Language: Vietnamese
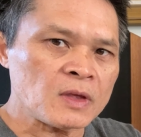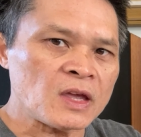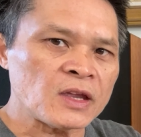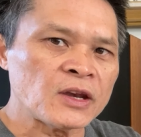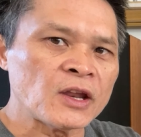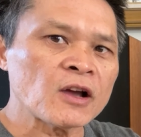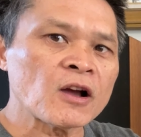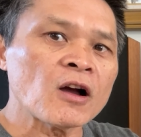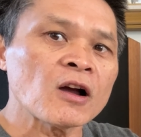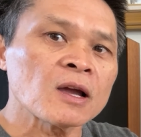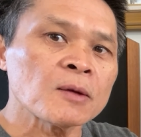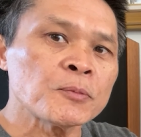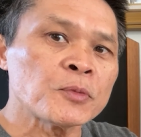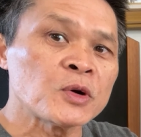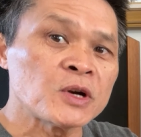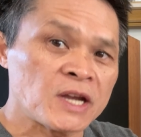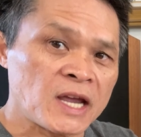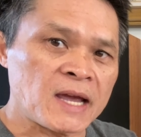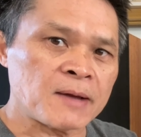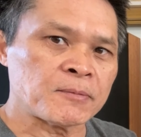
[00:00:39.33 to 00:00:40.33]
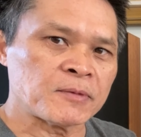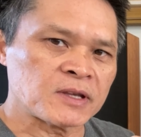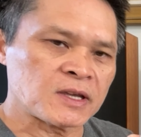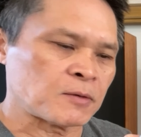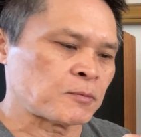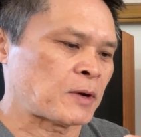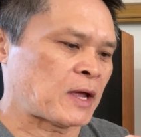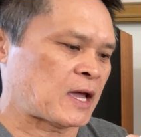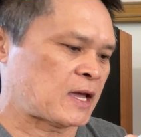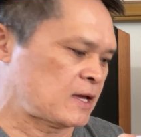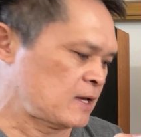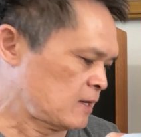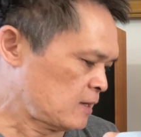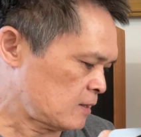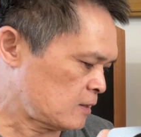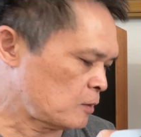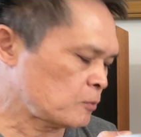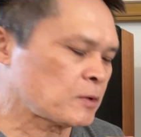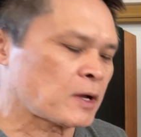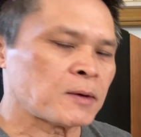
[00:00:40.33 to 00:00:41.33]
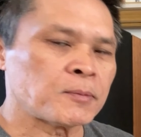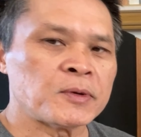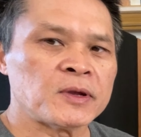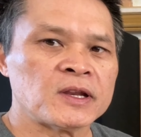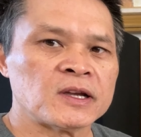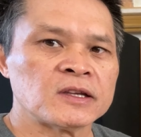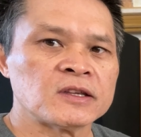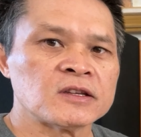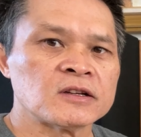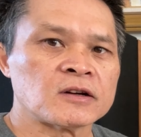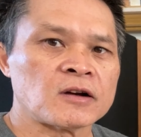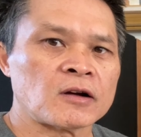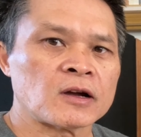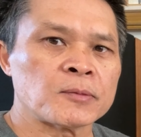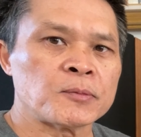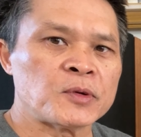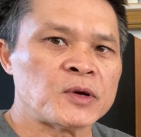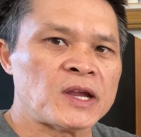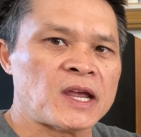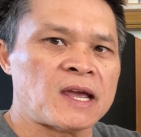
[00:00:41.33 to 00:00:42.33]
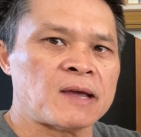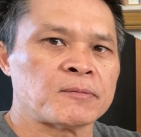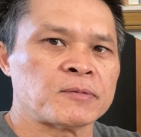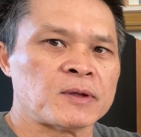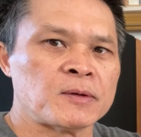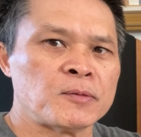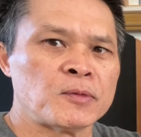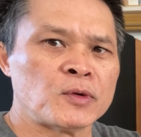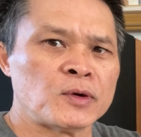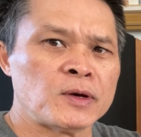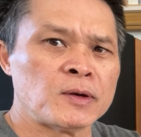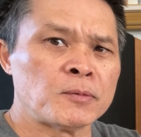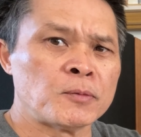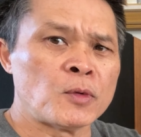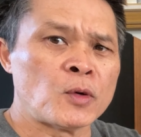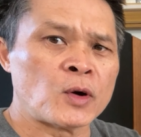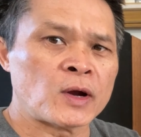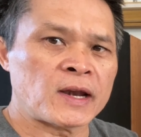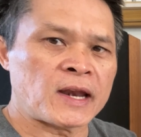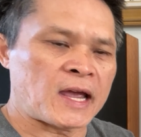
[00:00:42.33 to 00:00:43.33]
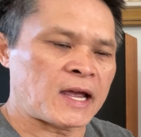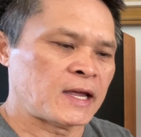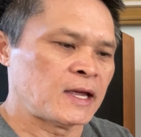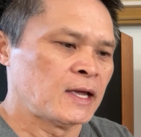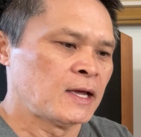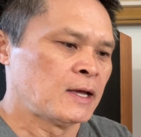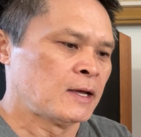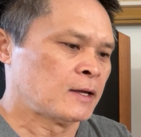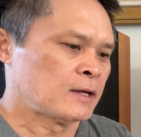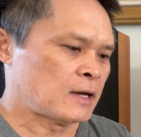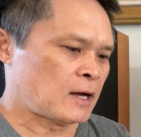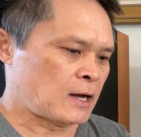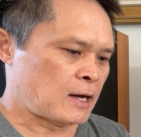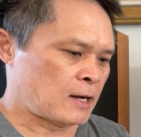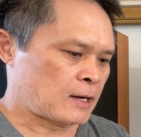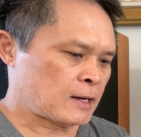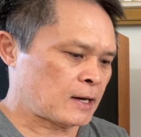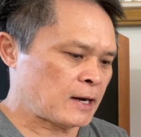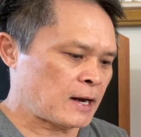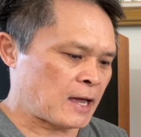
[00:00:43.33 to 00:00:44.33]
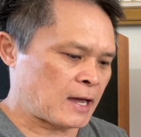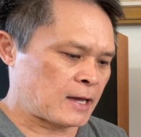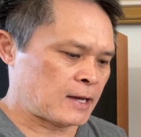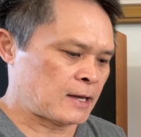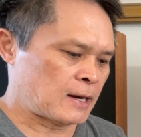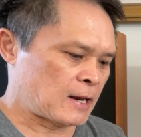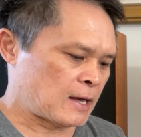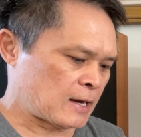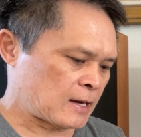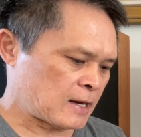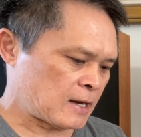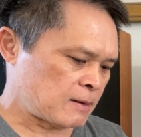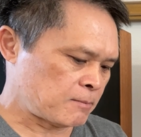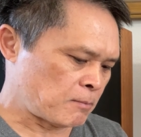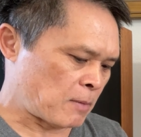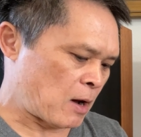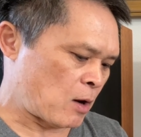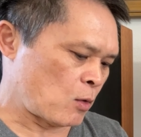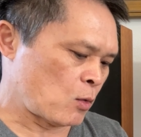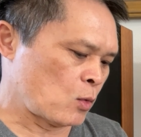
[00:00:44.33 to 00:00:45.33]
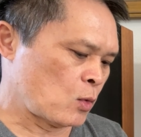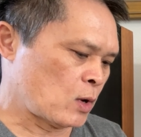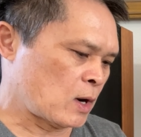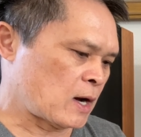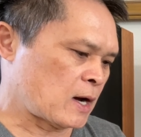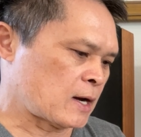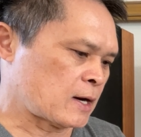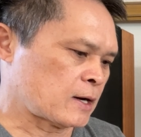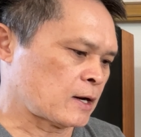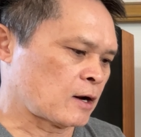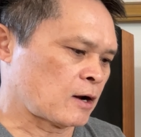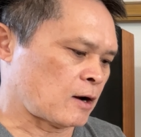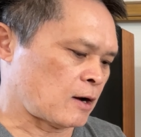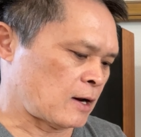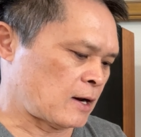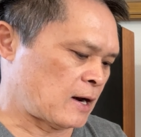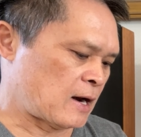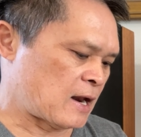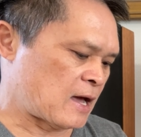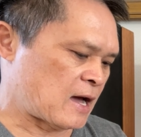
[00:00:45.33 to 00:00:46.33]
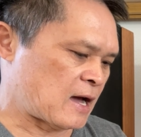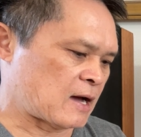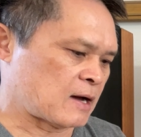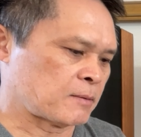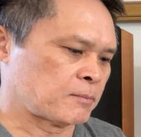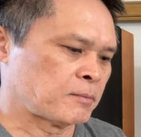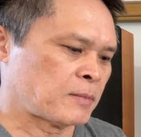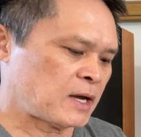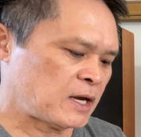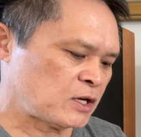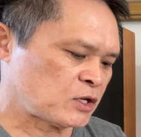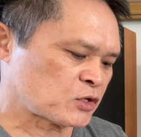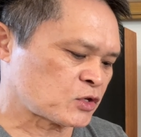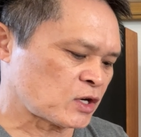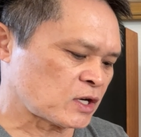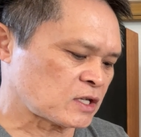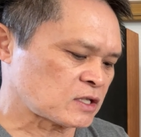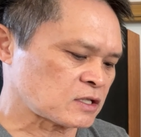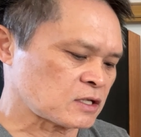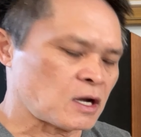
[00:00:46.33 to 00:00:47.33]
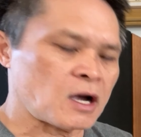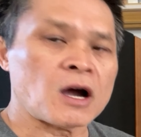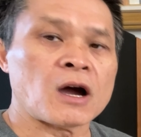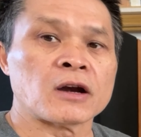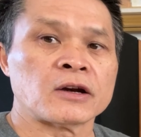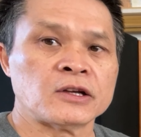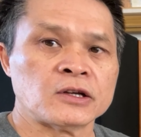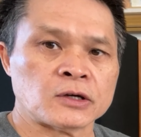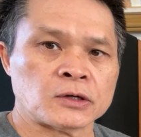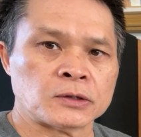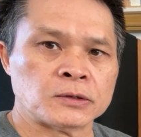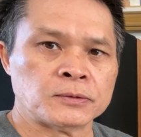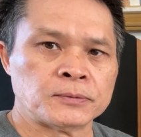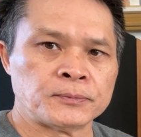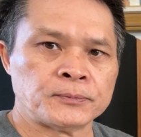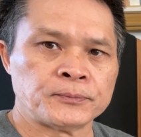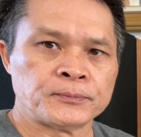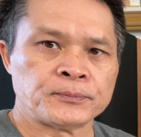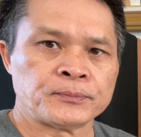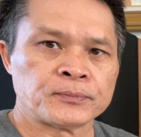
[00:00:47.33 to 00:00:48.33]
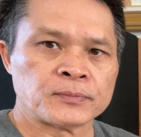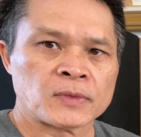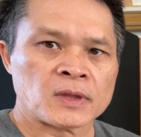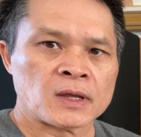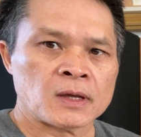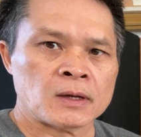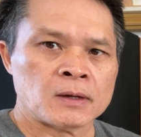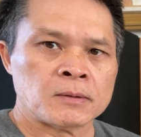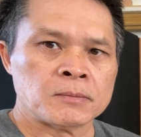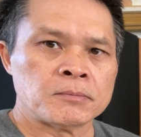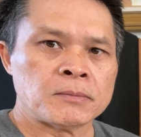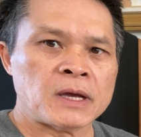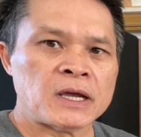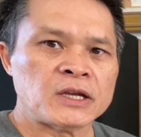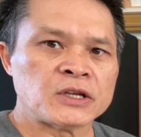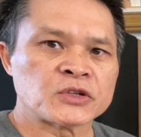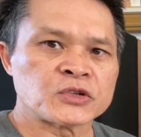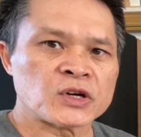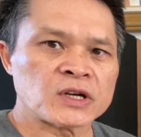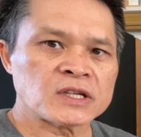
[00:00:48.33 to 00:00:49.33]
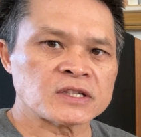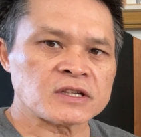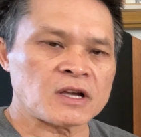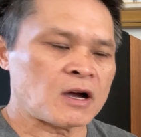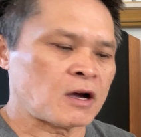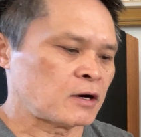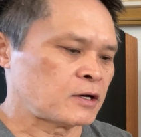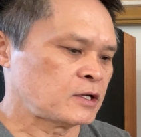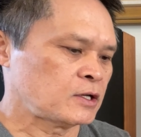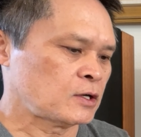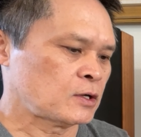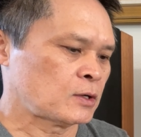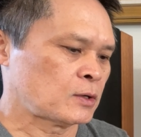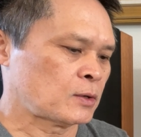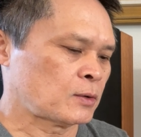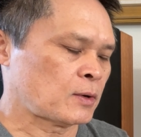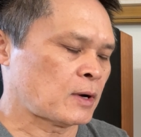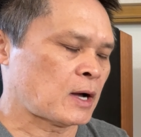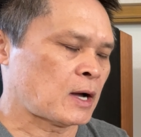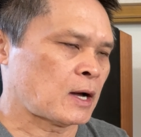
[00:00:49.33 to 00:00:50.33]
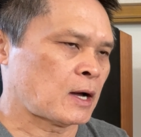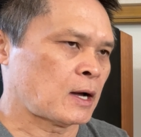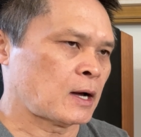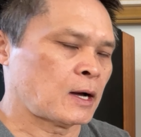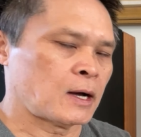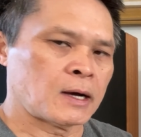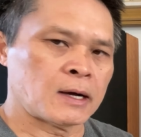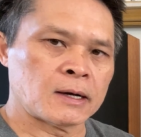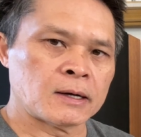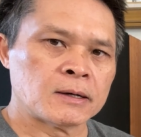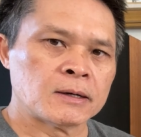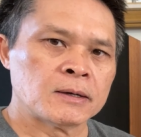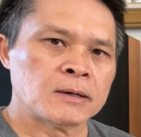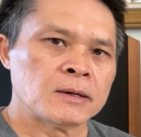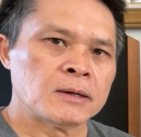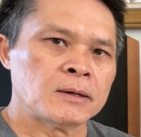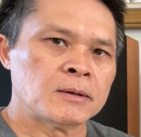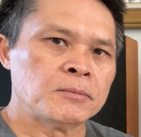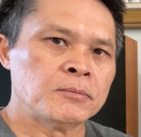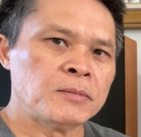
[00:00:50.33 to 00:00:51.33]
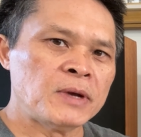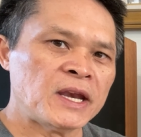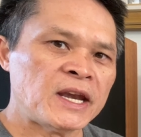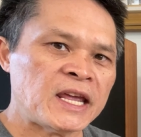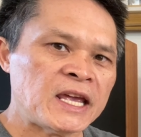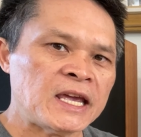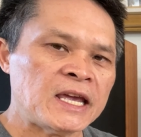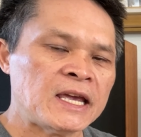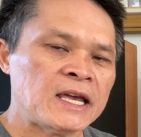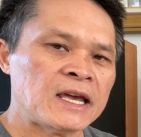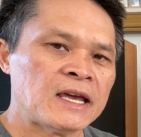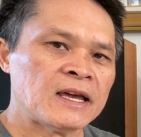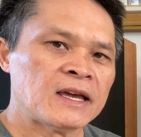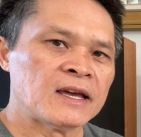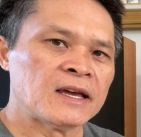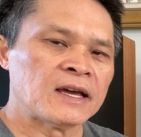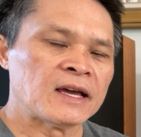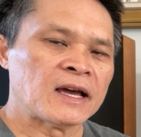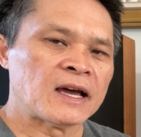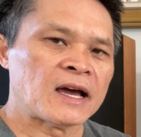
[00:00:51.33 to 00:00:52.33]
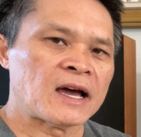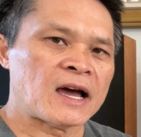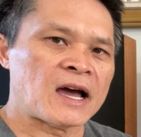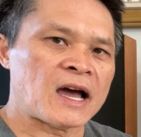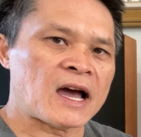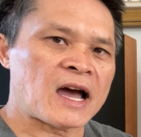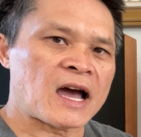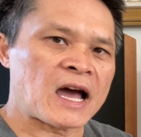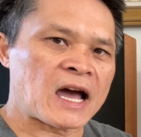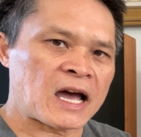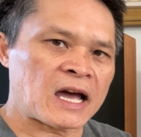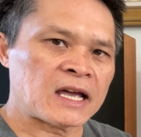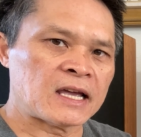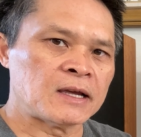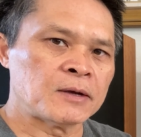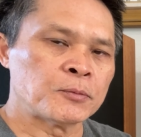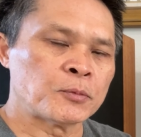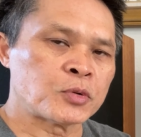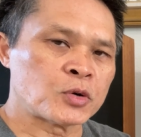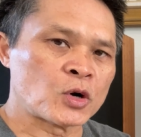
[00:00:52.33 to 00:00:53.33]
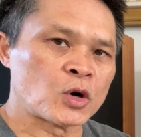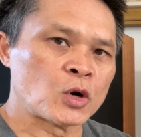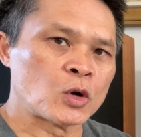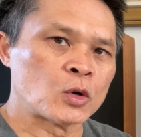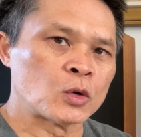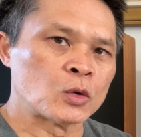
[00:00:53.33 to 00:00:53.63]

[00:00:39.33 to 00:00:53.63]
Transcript: nó có cái preamp ở trong này lúc đó Peter chưa có cái preamp thì Peter mua cái này à, cái này là cái mẫu à, nó gọi là Matrix Audio Matrix Audio uh, Mini i Pro